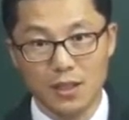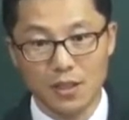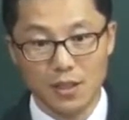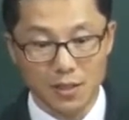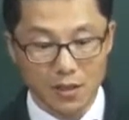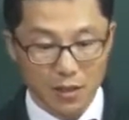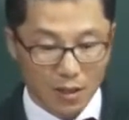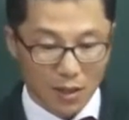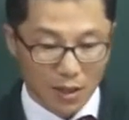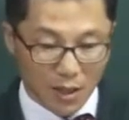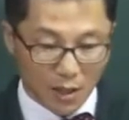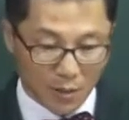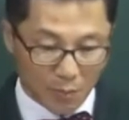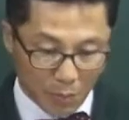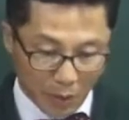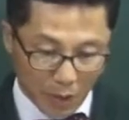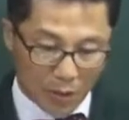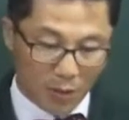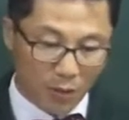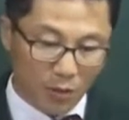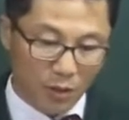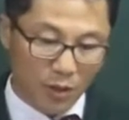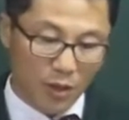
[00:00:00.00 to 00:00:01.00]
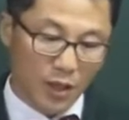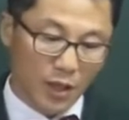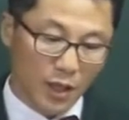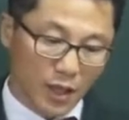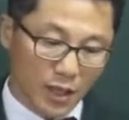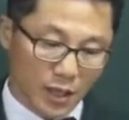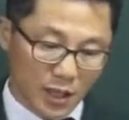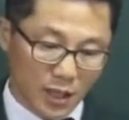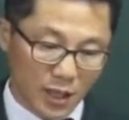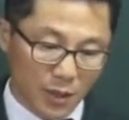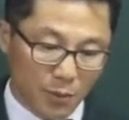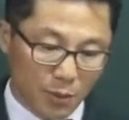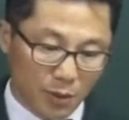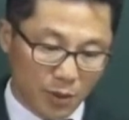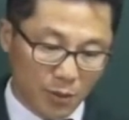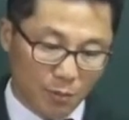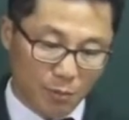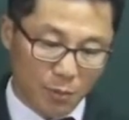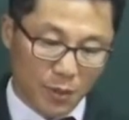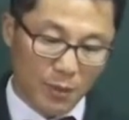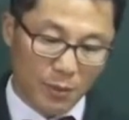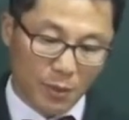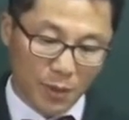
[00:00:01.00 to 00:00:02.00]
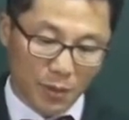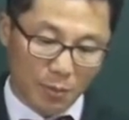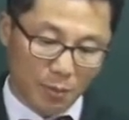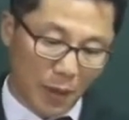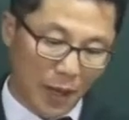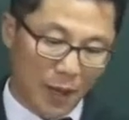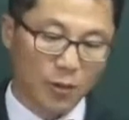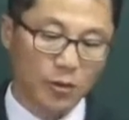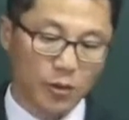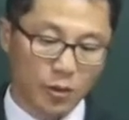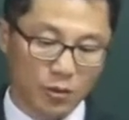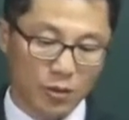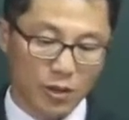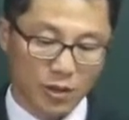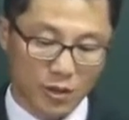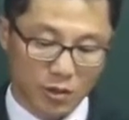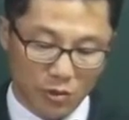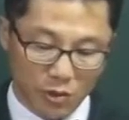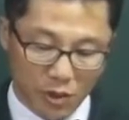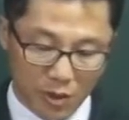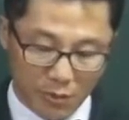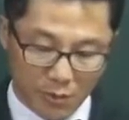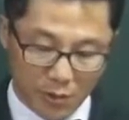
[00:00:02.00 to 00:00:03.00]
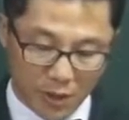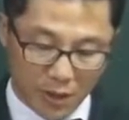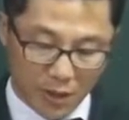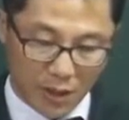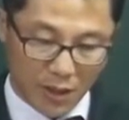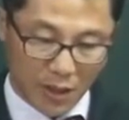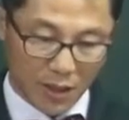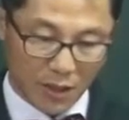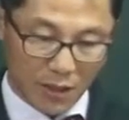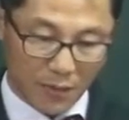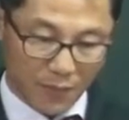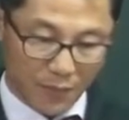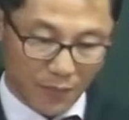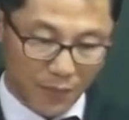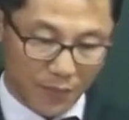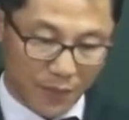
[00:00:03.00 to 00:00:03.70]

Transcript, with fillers: 그래서 바로 2번은 B번은 바로 적어요. traveling이야.